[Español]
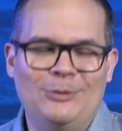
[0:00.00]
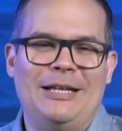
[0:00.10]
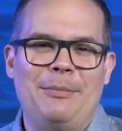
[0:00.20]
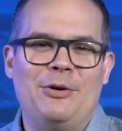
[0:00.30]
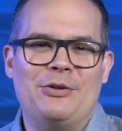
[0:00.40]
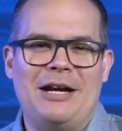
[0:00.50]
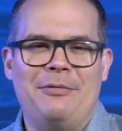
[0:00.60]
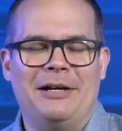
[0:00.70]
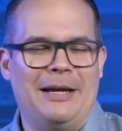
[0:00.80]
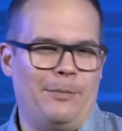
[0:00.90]
Usted, amigo
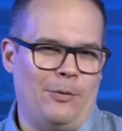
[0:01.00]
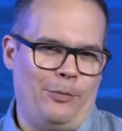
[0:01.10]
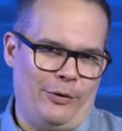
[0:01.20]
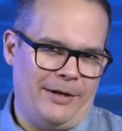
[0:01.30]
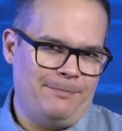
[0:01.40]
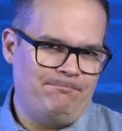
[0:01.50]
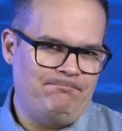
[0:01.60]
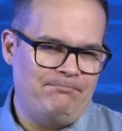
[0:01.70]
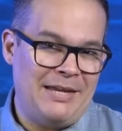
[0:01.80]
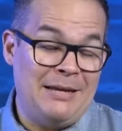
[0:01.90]
driver, ¿qué propone?
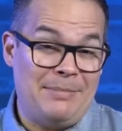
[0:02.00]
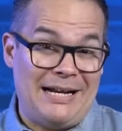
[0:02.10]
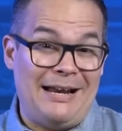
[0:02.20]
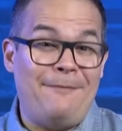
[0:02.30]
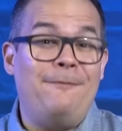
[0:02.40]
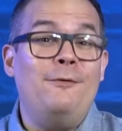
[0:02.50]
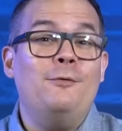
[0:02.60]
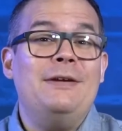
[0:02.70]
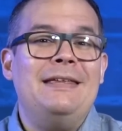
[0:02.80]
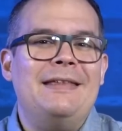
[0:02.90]
Para la
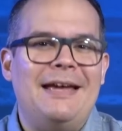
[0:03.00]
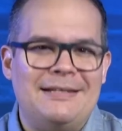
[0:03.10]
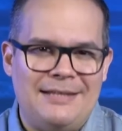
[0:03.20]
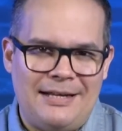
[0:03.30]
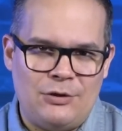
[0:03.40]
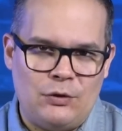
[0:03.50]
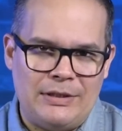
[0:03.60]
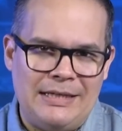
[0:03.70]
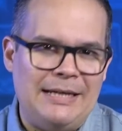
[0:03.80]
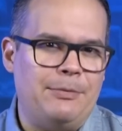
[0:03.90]
fluidez de las
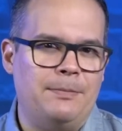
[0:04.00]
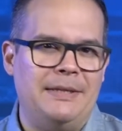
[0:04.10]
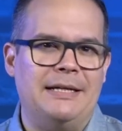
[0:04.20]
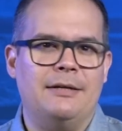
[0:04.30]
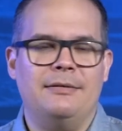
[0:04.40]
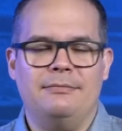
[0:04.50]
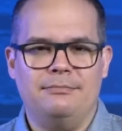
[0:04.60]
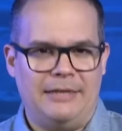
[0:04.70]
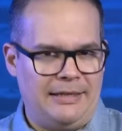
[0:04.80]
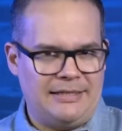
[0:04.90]
órdenes, la propina
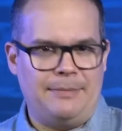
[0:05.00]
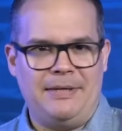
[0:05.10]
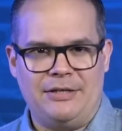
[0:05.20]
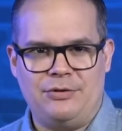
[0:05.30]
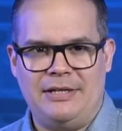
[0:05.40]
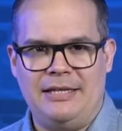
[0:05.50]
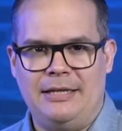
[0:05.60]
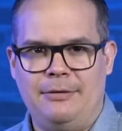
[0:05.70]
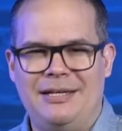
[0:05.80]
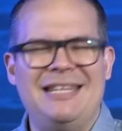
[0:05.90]
en las aplicaciones de
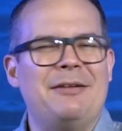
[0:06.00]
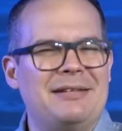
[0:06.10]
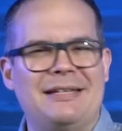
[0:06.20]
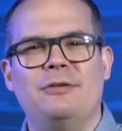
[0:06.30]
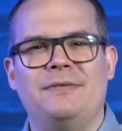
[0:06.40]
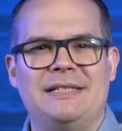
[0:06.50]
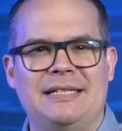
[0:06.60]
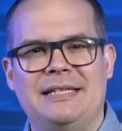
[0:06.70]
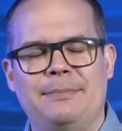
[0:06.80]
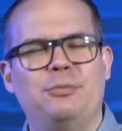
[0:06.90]
delivery debe ser
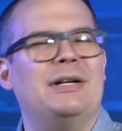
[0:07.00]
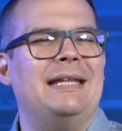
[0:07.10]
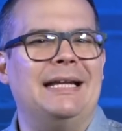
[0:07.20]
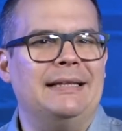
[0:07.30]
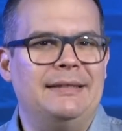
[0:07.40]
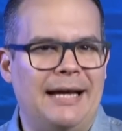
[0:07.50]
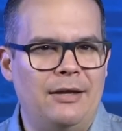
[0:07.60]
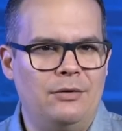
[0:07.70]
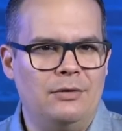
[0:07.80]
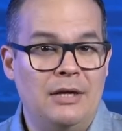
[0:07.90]
ofrecida por
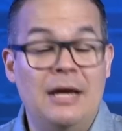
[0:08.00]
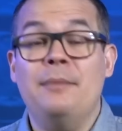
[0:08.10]
adelantado.